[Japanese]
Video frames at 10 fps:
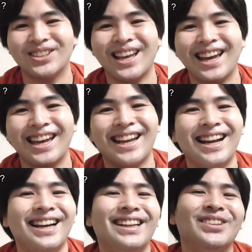すげー
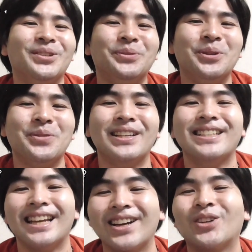なーと思いまし
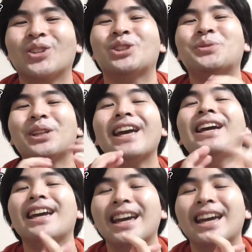て、今年もね、